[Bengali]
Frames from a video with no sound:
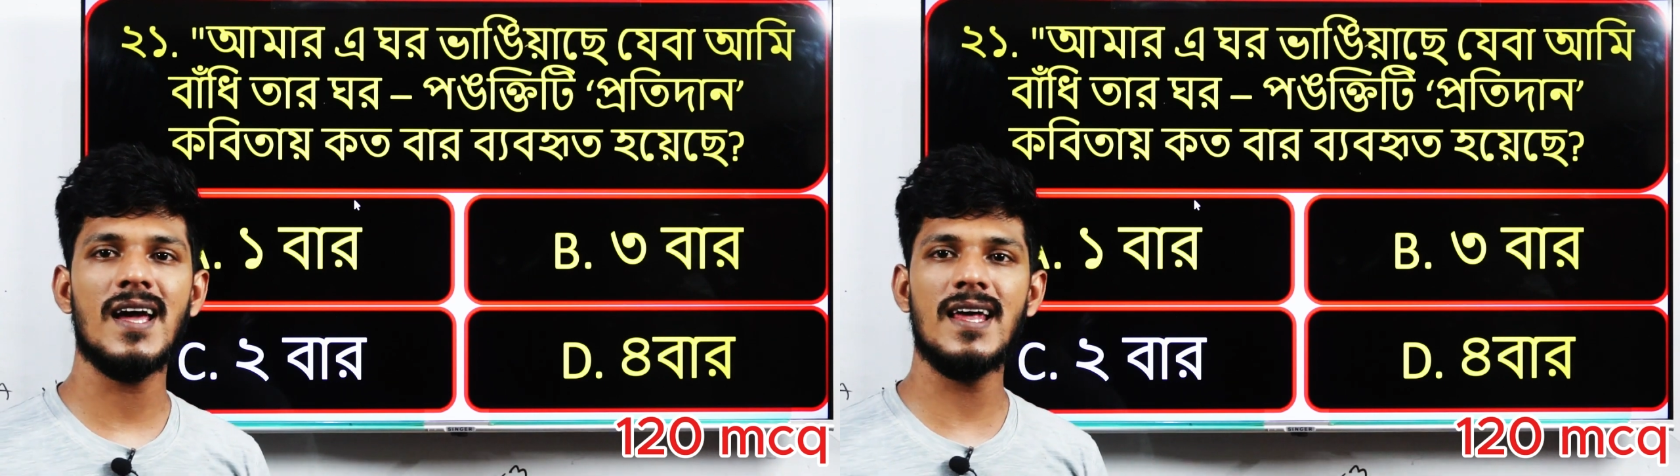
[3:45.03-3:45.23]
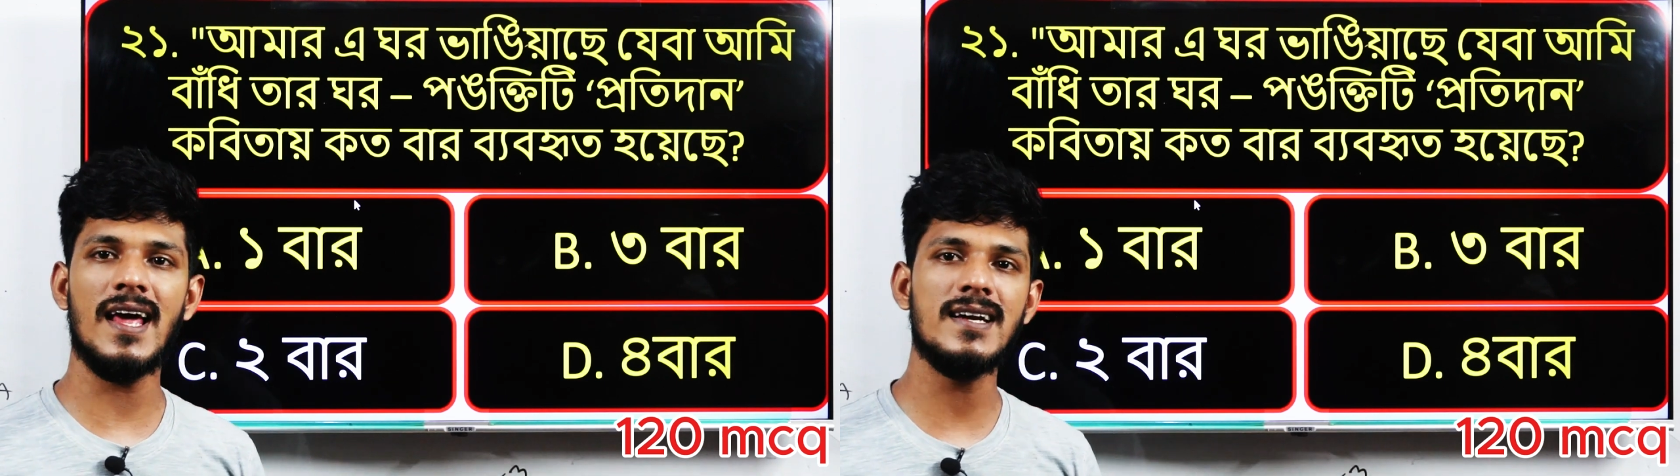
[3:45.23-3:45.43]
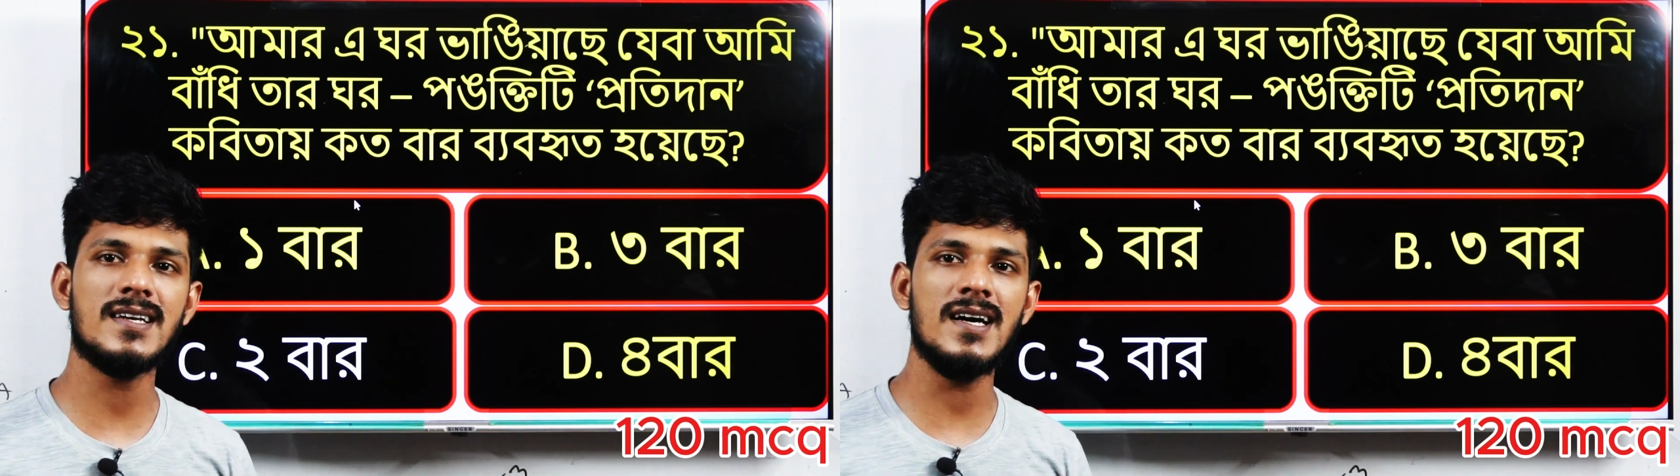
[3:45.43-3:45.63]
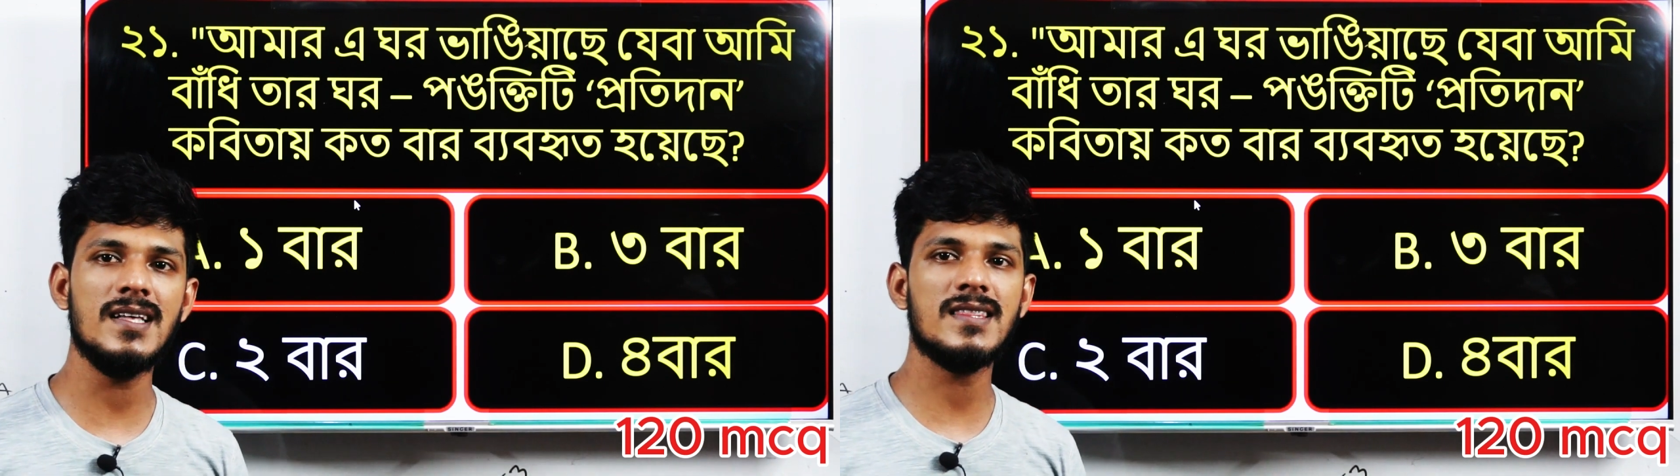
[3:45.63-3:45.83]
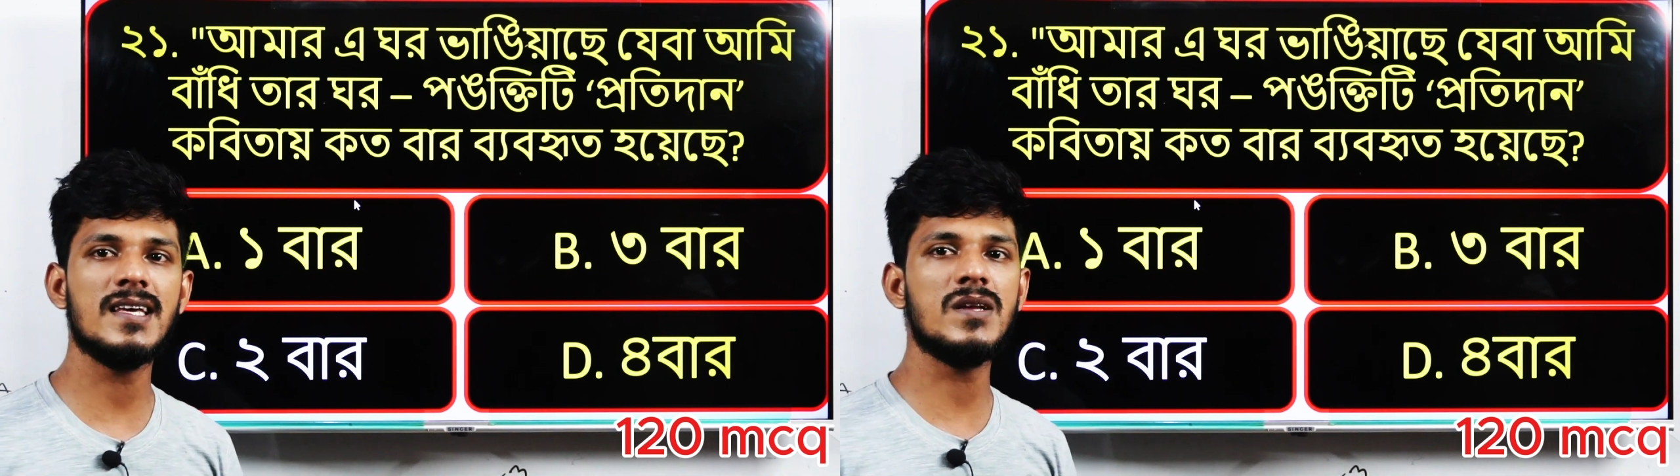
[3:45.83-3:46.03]
এই লাইনটা
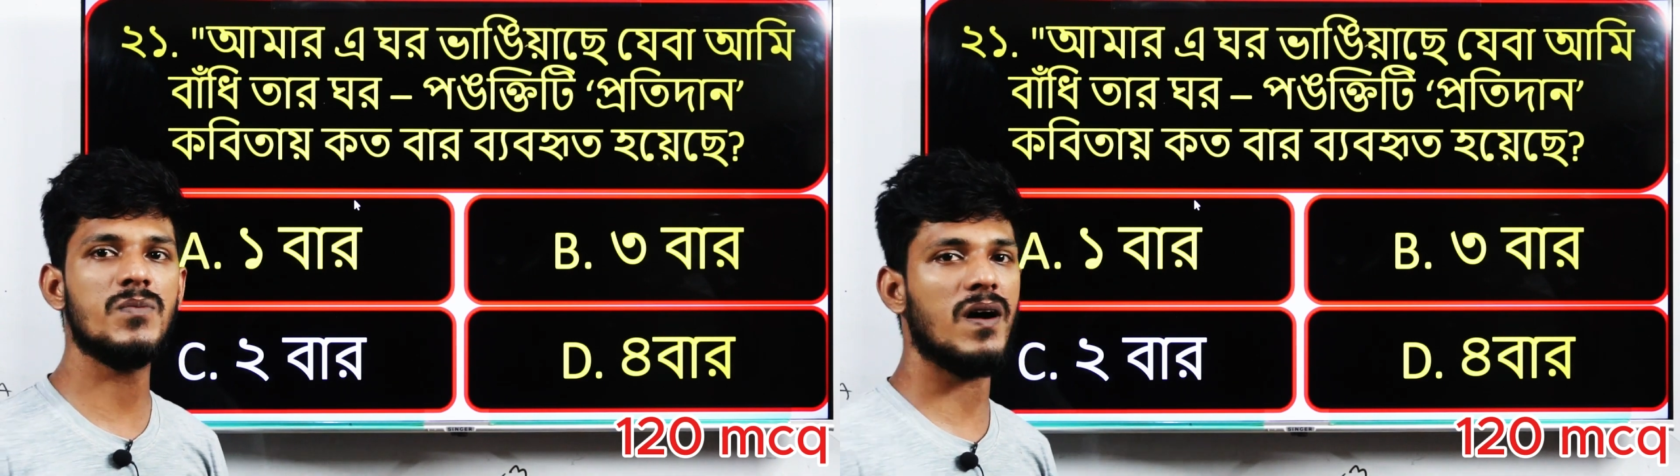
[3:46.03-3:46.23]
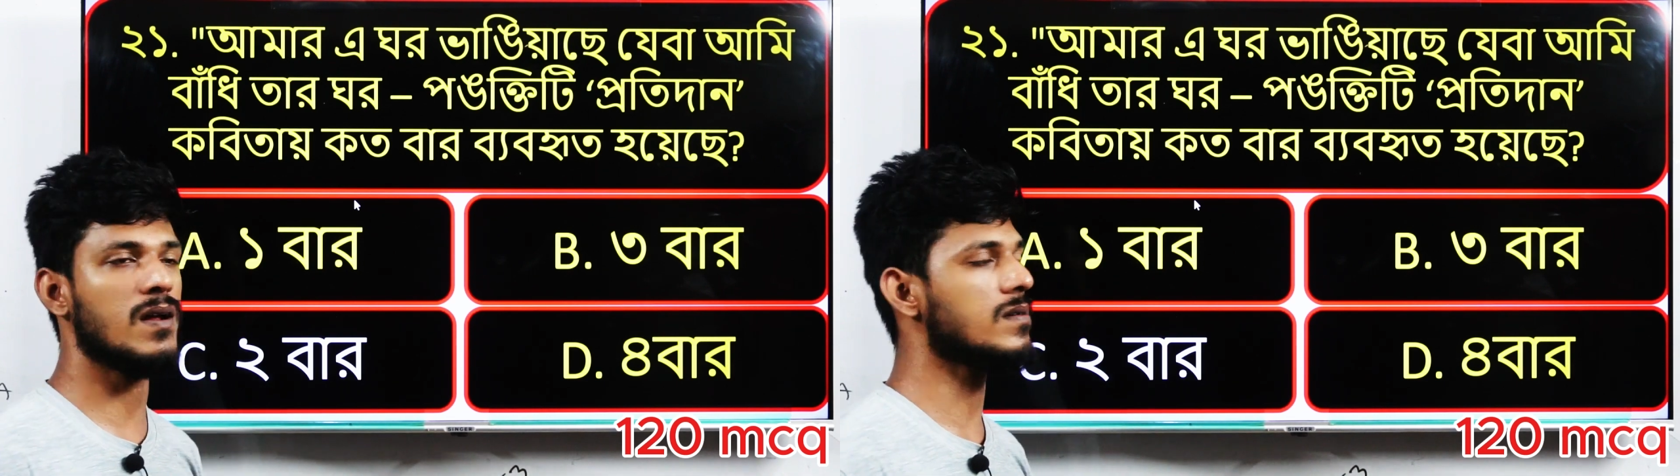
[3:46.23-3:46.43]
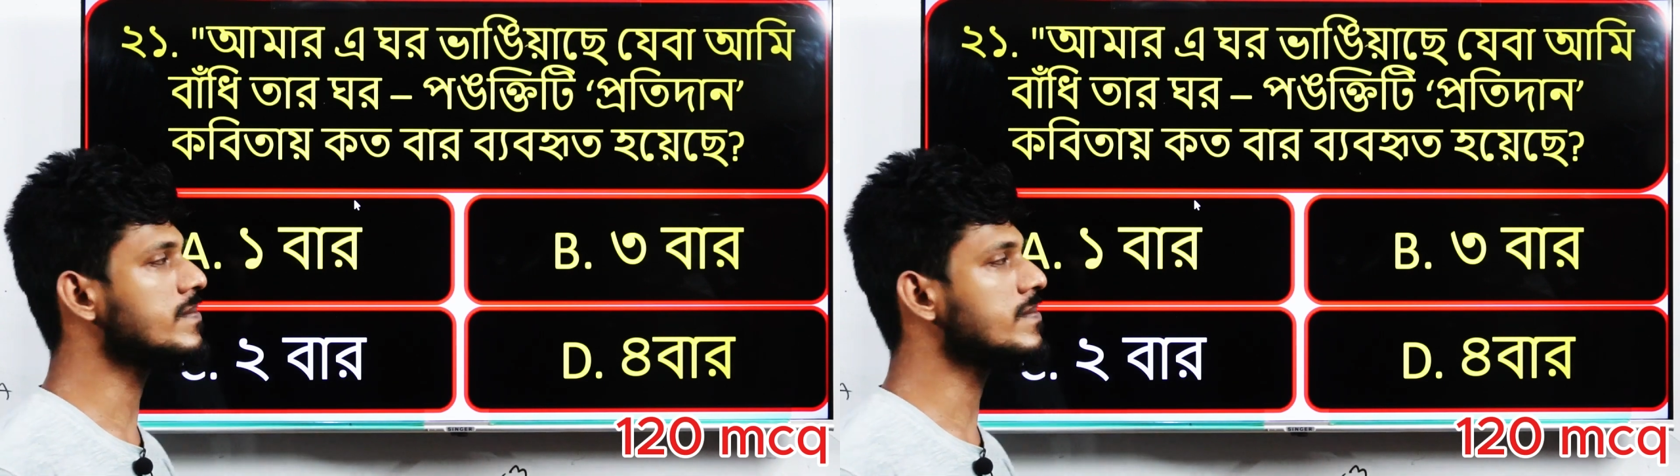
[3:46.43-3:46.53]
তিনবার